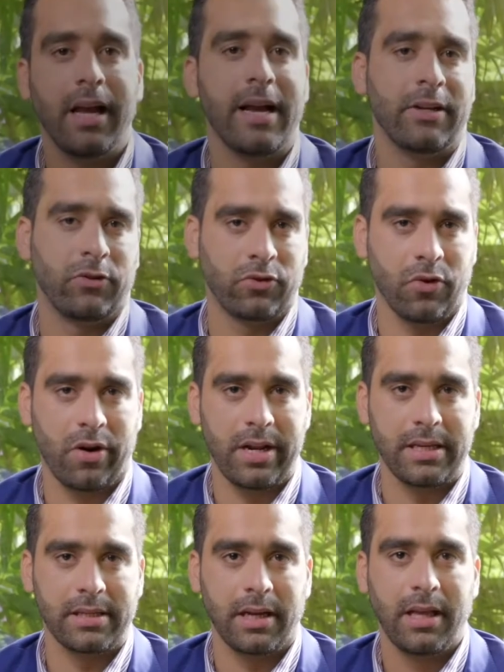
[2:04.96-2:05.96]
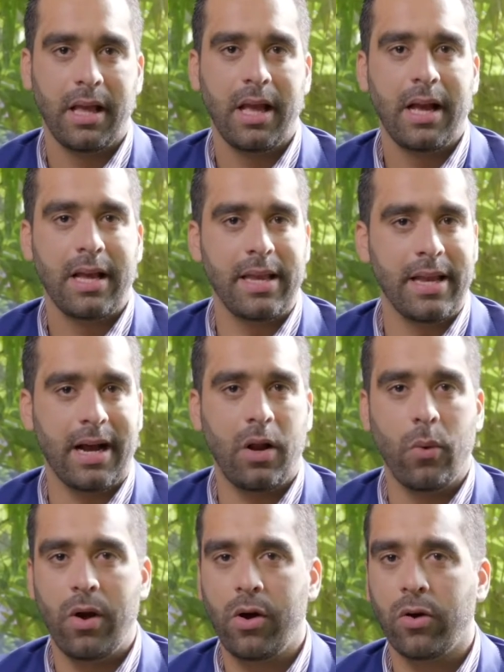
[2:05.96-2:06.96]
en su sonrisa. Ya
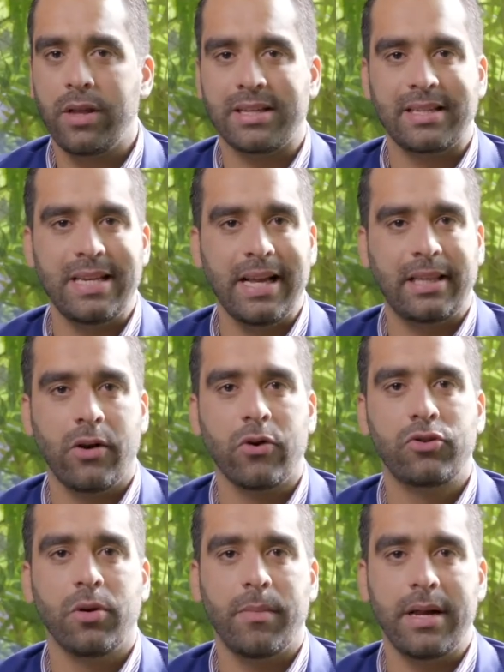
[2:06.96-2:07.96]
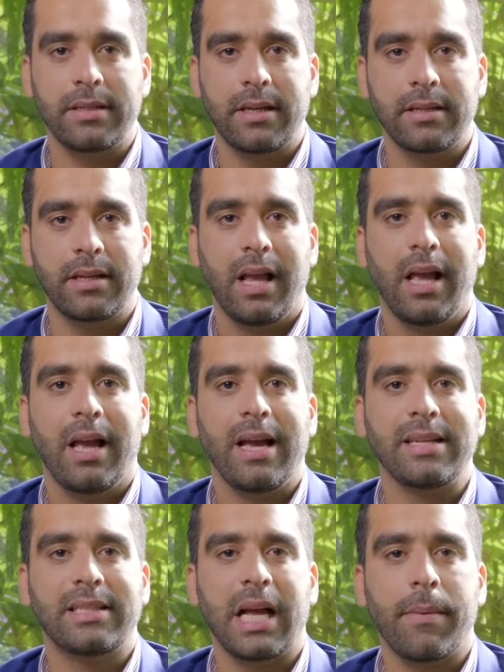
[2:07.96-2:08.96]
luego de 7 o 8 meses
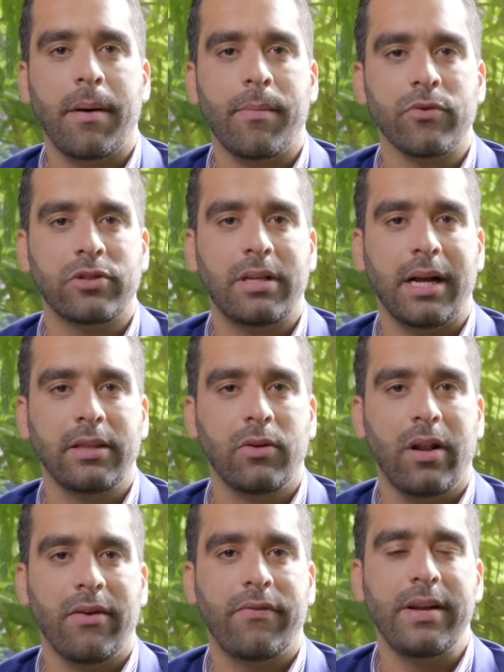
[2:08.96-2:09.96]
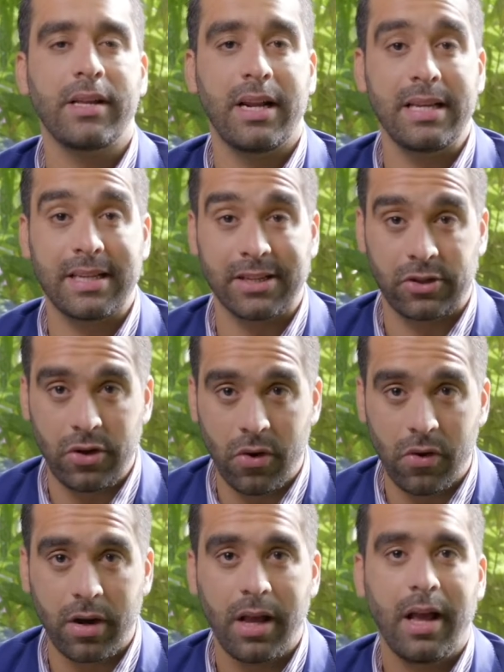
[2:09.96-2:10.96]
estábamos dándole
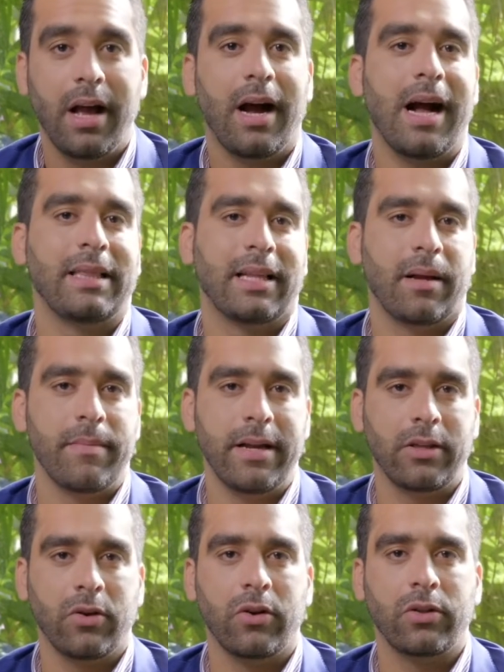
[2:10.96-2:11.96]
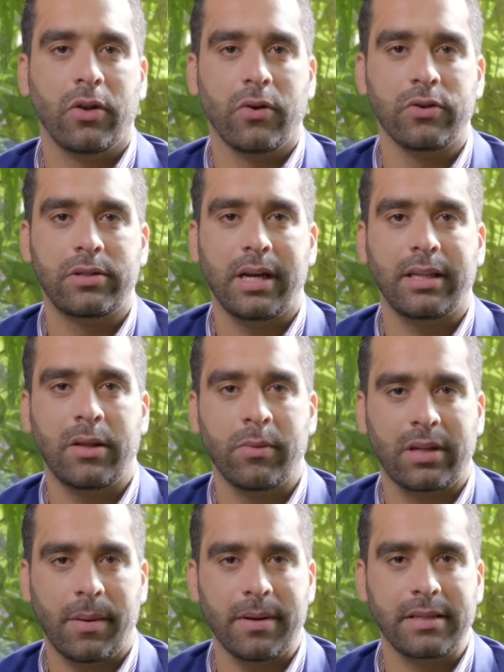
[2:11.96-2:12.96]
finalización al tratamiento de ortodoncia de
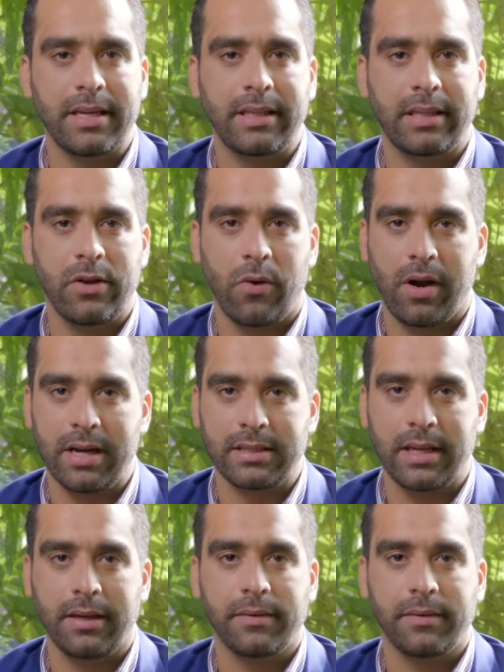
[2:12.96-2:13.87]
nuestra paciente Yocasta.